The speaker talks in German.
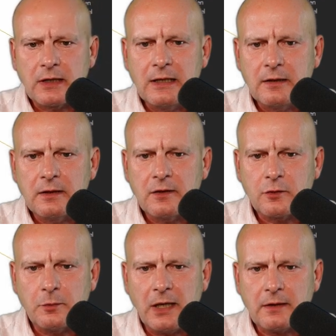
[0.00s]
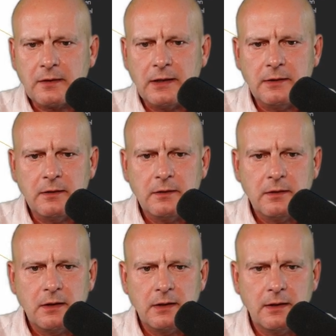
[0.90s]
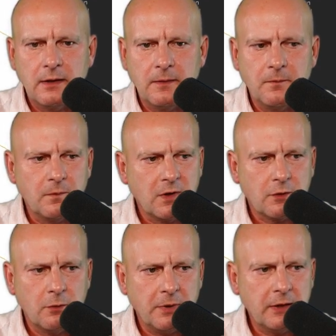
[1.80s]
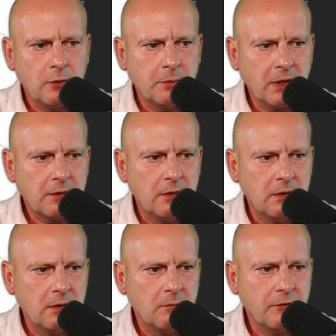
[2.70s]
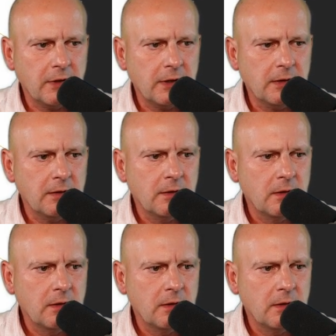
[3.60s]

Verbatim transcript: Klickt ihr das Objekt an, ähm, das komplette Objekt hier in dem Fall,